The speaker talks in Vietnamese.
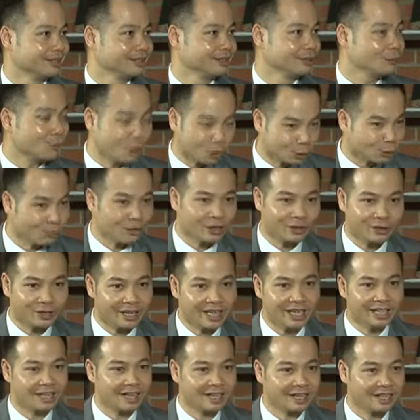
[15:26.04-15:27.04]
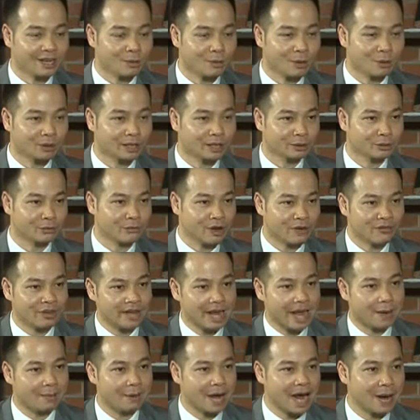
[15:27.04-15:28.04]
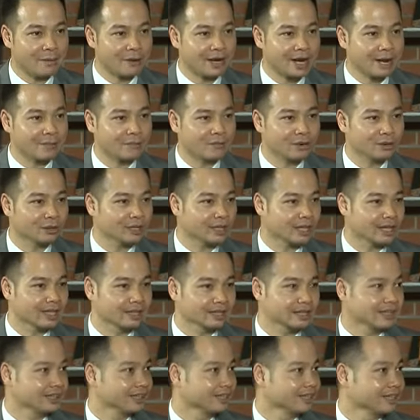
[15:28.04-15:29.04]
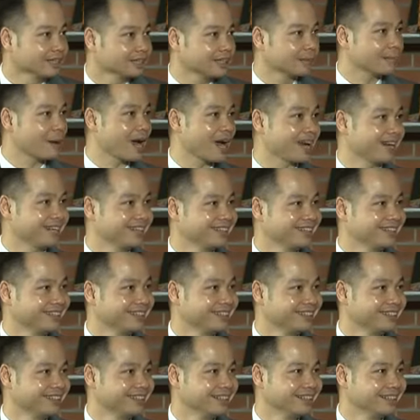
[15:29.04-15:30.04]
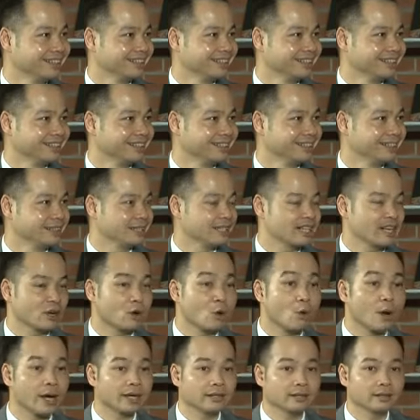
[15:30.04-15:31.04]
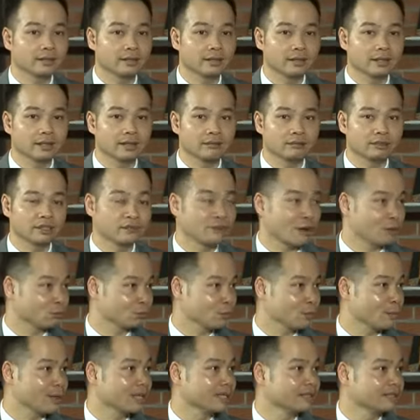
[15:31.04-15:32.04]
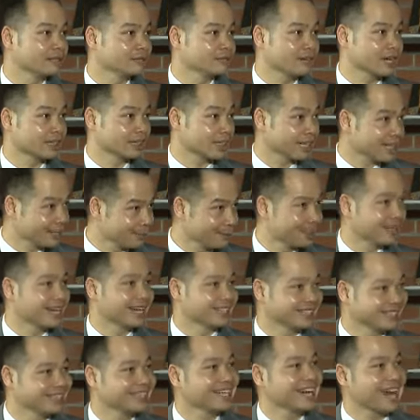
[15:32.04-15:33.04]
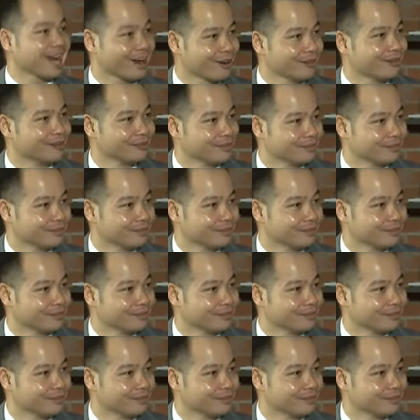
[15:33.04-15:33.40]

Lúc đó tôi vẫn có nghĩ là nếu mà có thể tôi về Việt Nam 2-3 năm vẫn có thể là gì? Thất bại. Thì cái kế hoạch dự phòng cho mình và gia đình mình là như thế nào?